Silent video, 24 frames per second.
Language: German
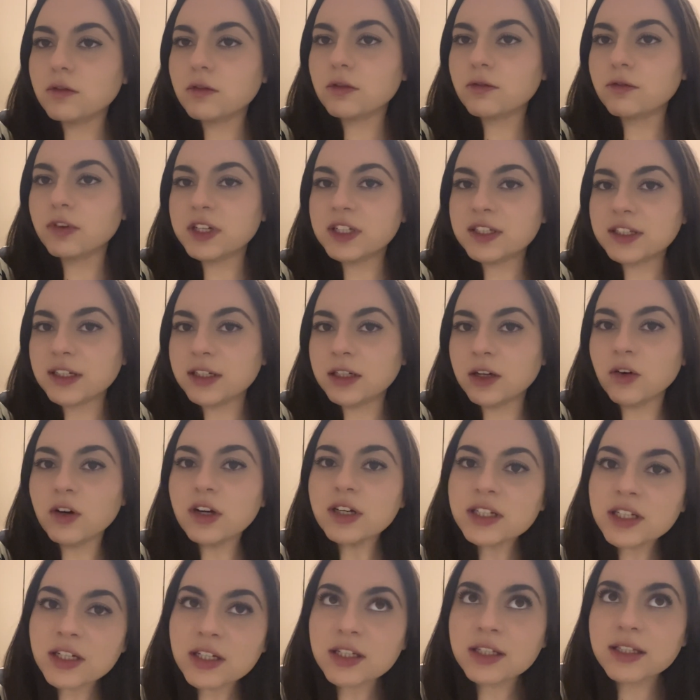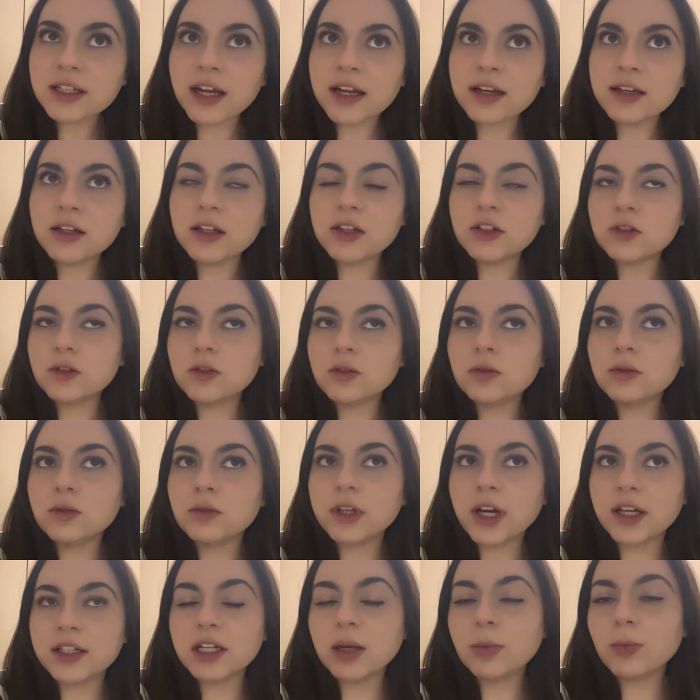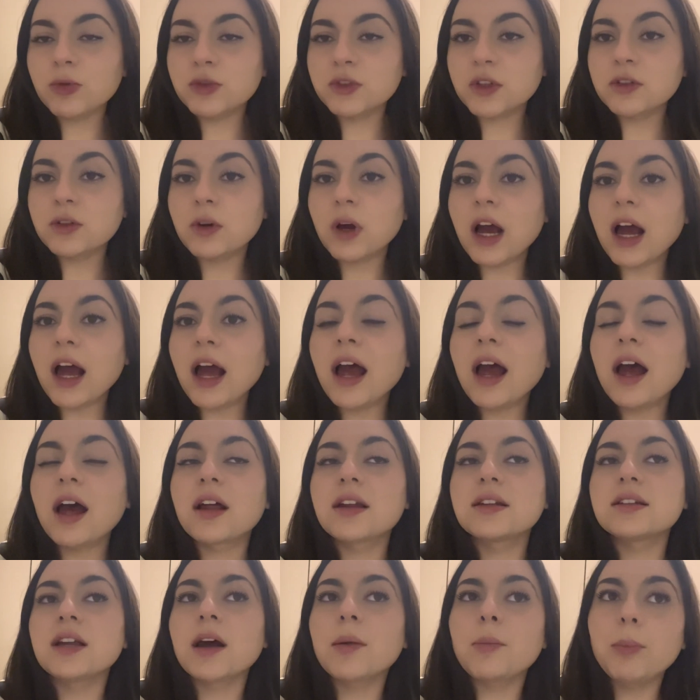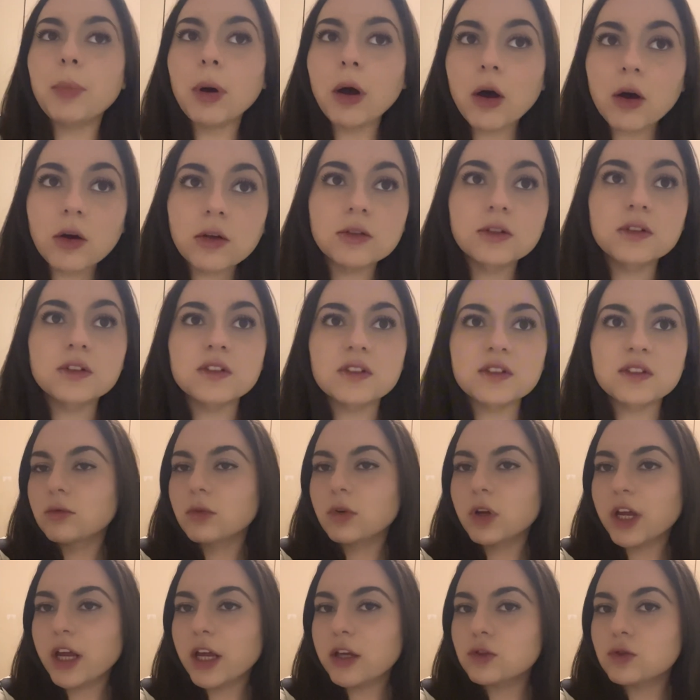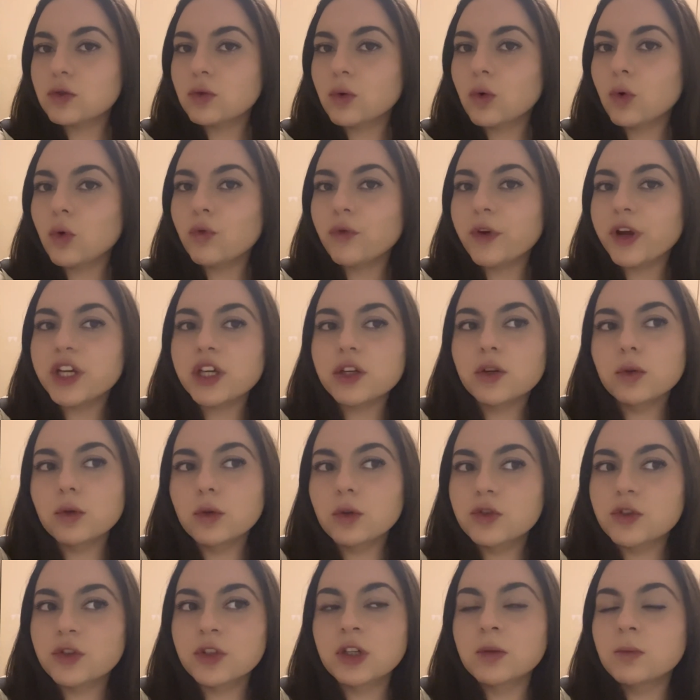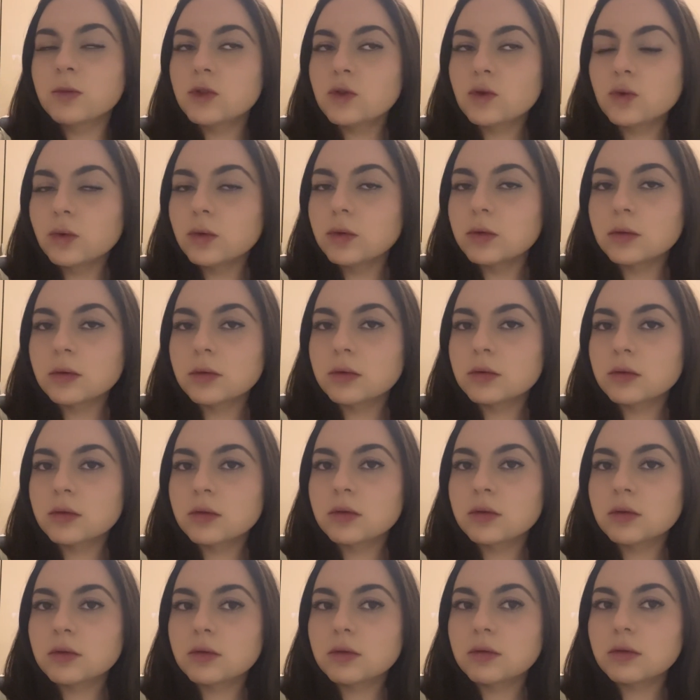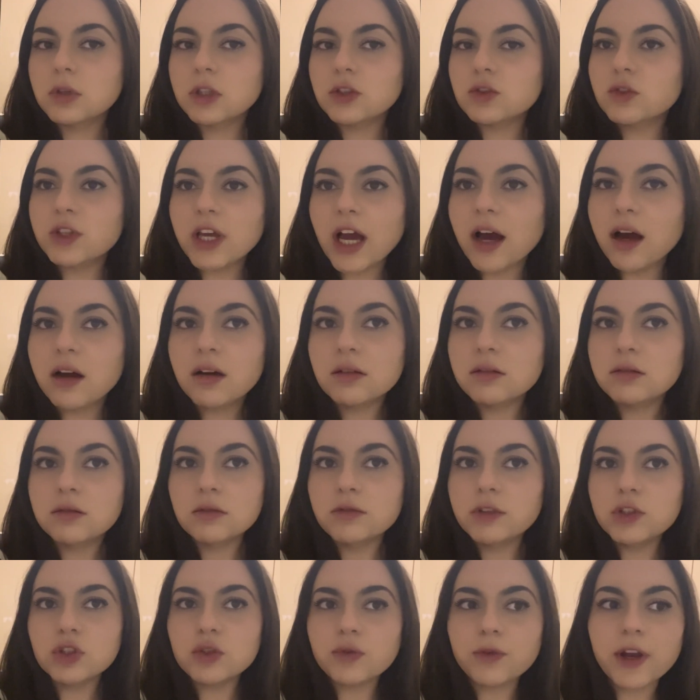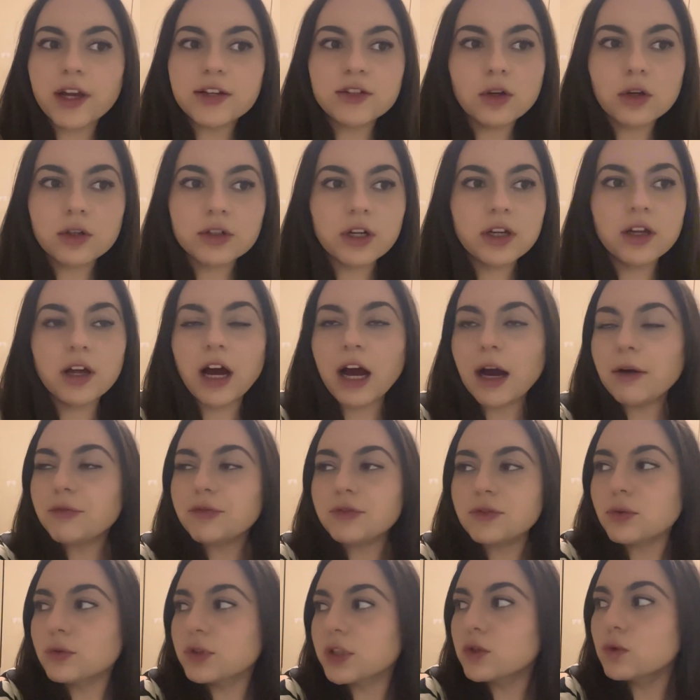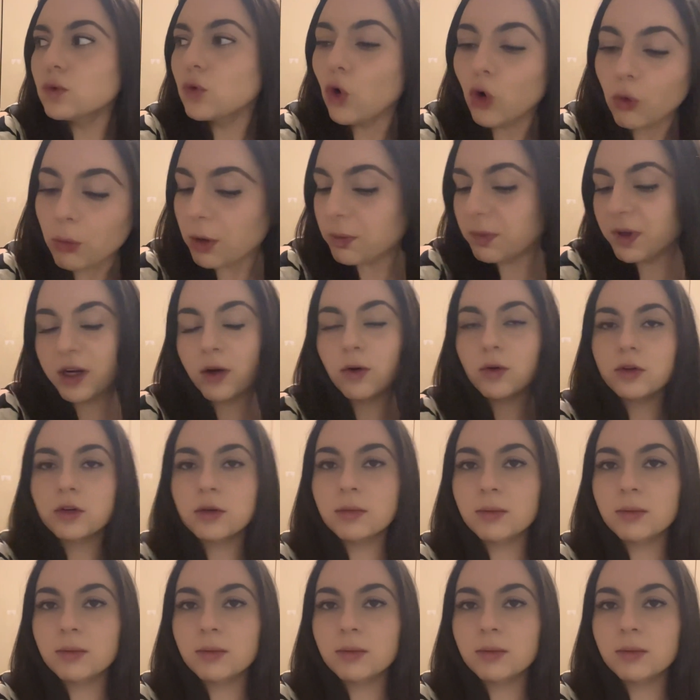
was genau ist es denn? Ich so, ja, Tampons. Also, ah, Tampons. Also, und welche Größe nimmst du? Ich so, ja, willst du vielleicht noch eine Haftuntersuchung bei mir da unten